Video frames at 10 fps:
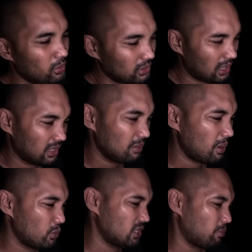putang ina,
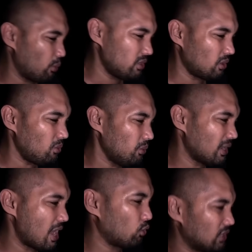pawis na pawis ako.
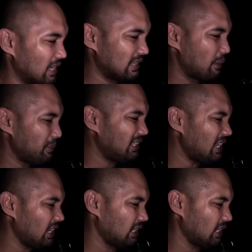Wala akong dalang damit eh.